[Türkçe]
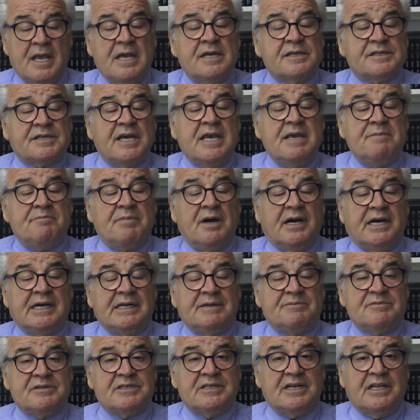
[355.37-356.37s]
Sayın
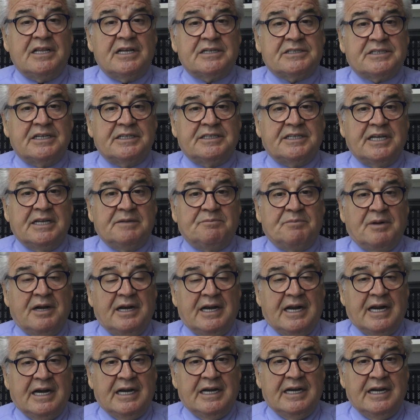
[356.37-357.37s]
Bakanımızın alacağı
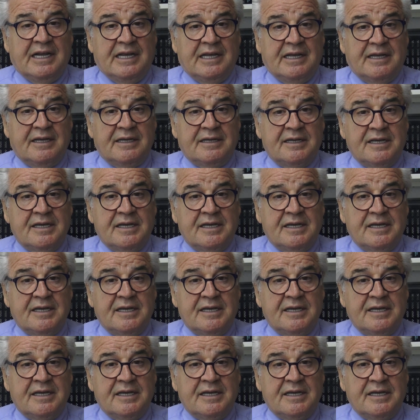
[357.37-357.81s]
tedbirlerle